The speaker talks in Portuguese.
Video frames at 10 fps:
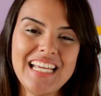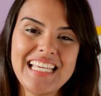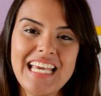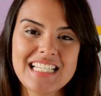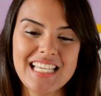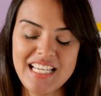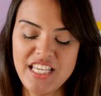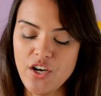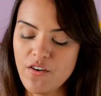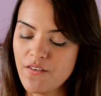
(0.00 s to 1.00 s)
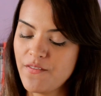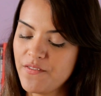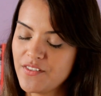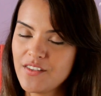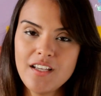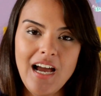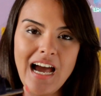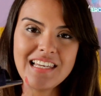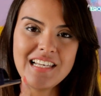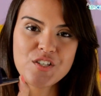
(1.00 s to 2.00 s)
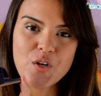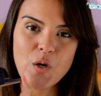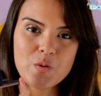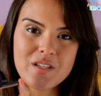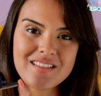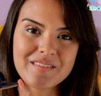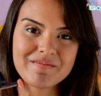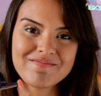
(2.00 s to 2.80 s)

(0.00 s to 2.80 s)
que é essa aqui, ó, a Lily's Closet.